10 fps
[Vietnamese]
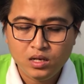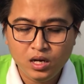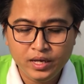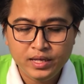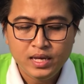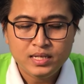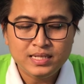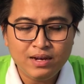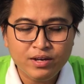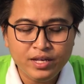rồi
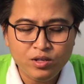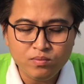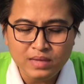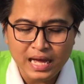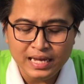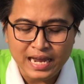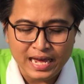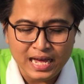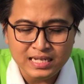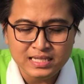sau khi chúng ta
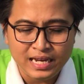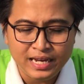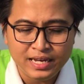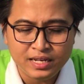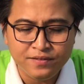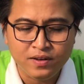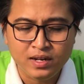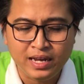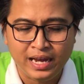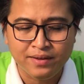đã xe cái
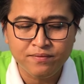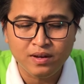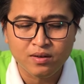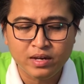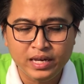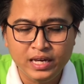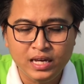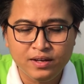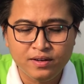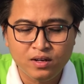phần kẽm vào cái
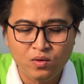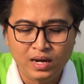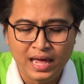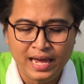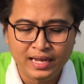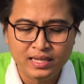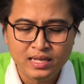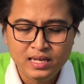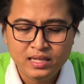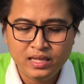ờ, hoa lan
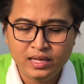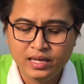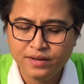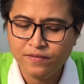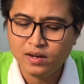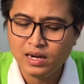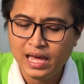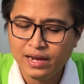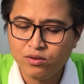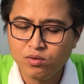thì cái phần
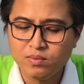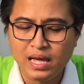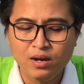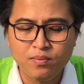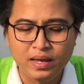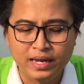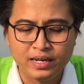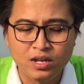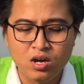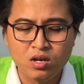lan của chúng ta lúc
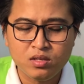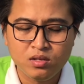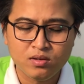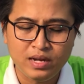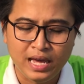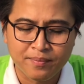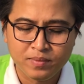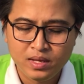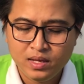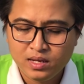này nó chưa có
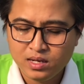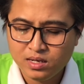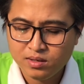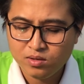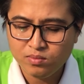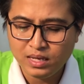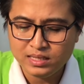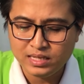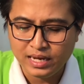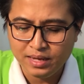đẹp chúng
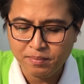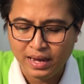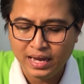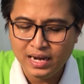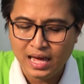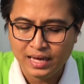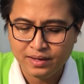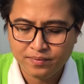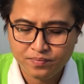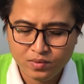ta sẽ bẻ lại
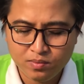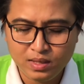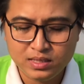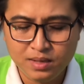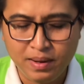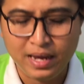chúng ta sẽ